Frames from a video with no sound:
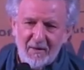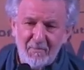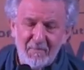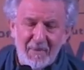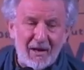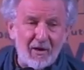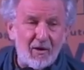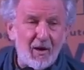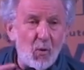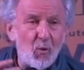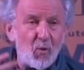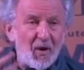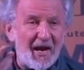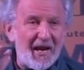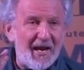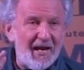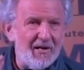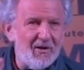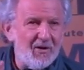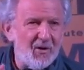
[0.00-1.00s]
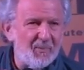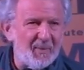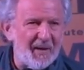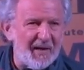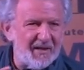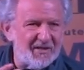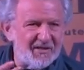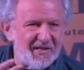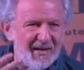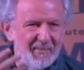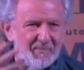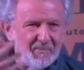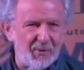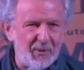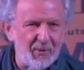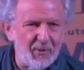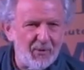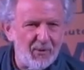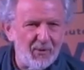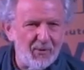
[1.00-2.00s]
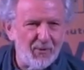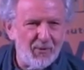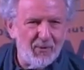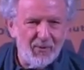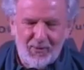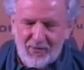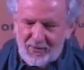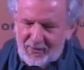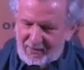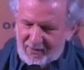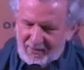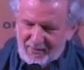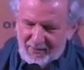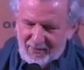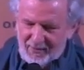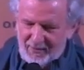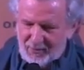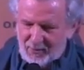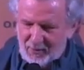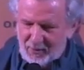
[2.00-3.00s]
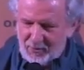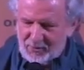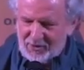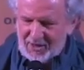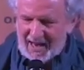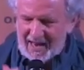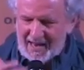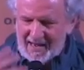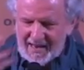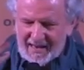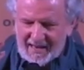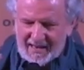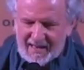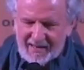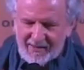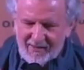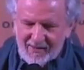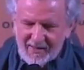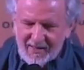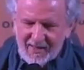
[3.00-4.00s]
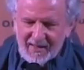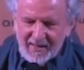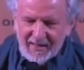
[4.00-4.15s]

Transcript: Marco Aurelio per esempio o, Seneca, no?